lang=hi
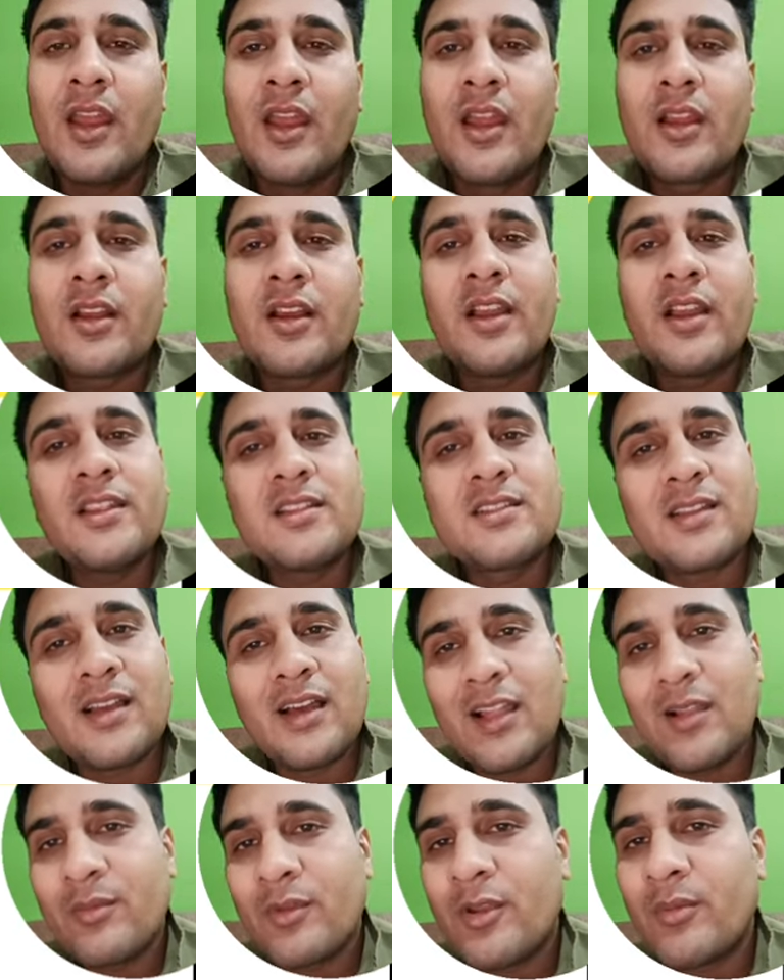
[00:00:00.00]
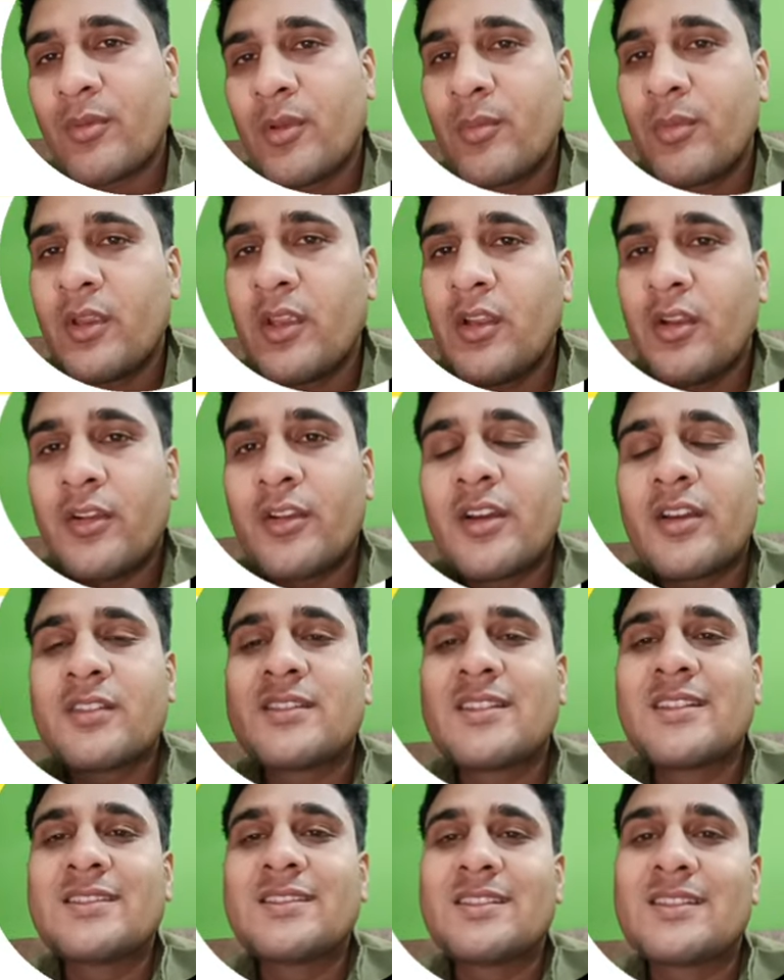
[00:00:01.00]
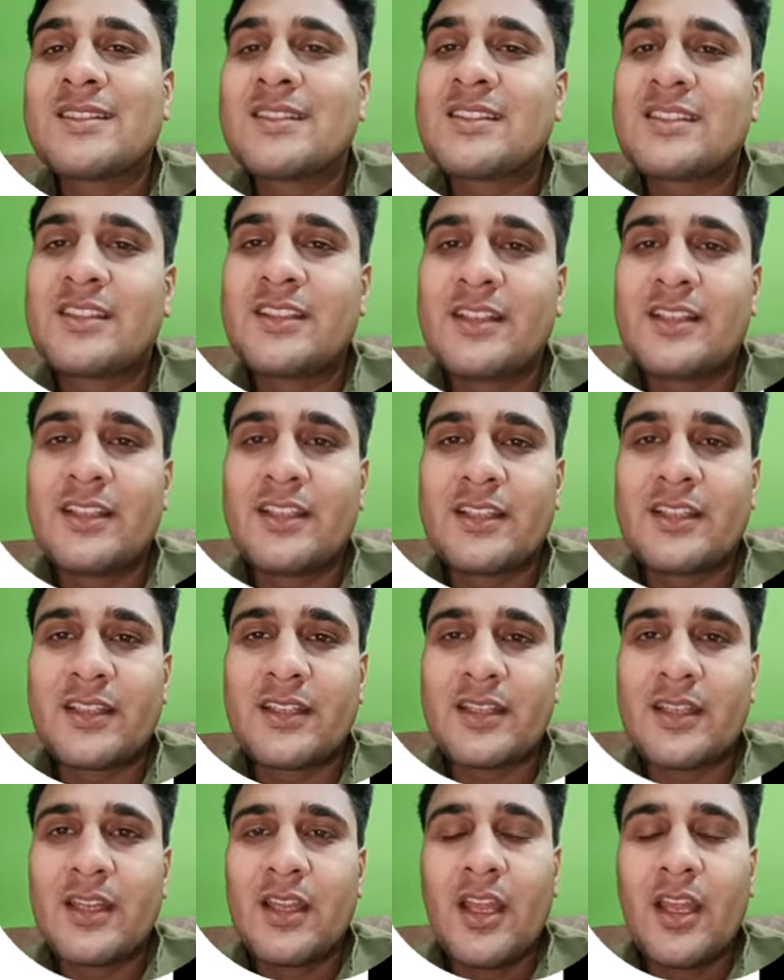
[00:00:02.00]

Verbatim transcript: कई साल भर में भी ढंग से अच्छे से सीख लेते हैं